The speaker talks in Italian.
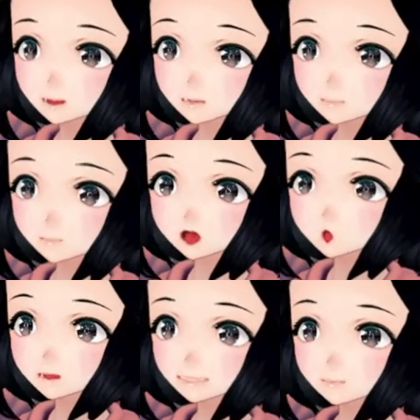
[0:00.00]
di
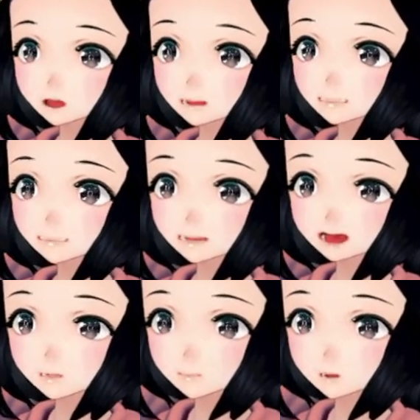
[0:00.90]
scarpe. Vai, ah, vuoi andare al
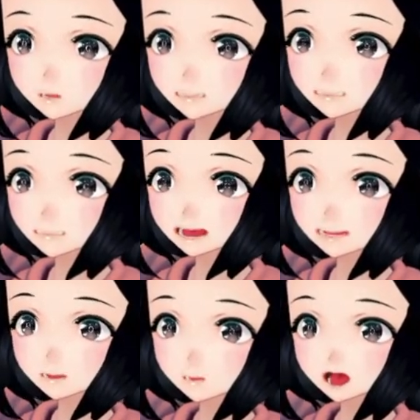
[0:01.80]
negozio di scarpe?
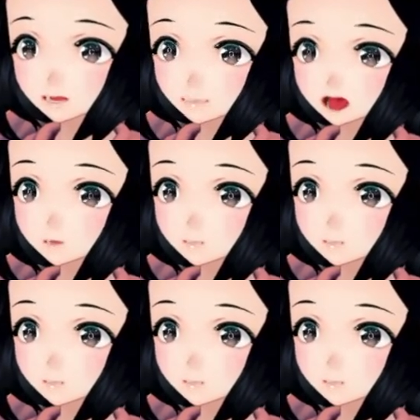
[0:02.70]
Negozio di scarpe,